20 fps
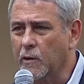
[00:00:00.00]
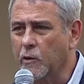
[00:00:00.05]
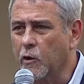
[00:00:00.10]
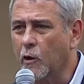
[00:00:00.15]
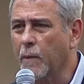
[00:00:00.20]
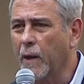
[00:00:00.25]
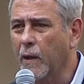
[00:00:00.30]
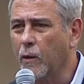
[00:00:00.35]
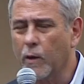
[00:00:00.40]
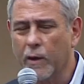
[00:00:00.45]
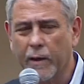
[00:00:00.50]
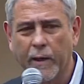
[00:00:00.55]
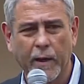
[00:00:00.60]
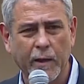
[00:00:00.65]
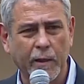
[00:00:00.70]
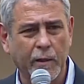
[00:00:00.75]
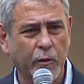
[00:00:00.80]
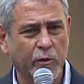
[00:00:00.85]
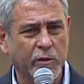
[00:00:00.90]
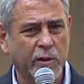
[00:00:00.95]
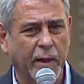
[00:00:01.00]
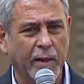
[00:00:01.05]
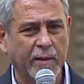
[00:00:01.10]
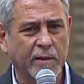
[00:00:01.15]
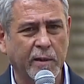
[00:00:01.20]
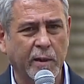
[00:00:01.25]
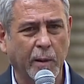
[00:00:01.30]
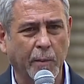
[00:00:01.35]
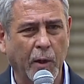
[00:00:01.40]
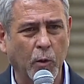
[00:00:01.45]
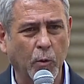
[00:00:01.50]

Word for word: tomado el crédito si era sistema